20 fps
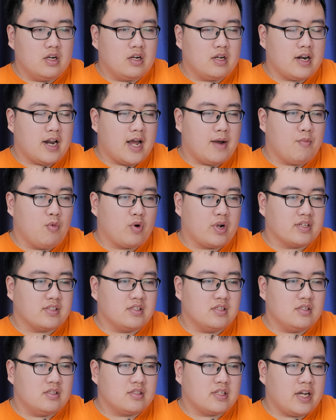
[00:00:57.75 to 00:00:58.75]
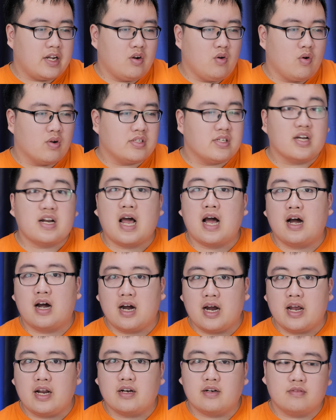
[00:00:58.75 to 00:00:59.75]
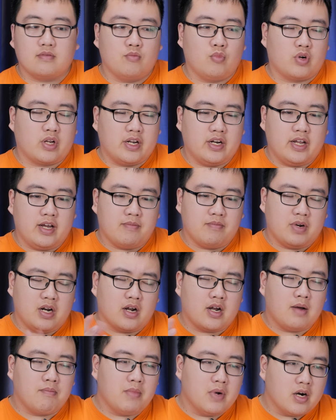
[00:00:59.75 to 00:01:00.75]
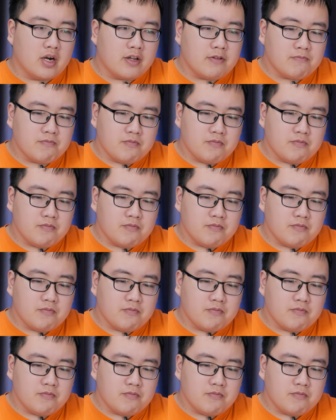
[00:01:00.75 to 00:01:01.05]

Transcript: là một cái sự thay đổi rất là đáng khen, một cái điểm nâng cấp mới.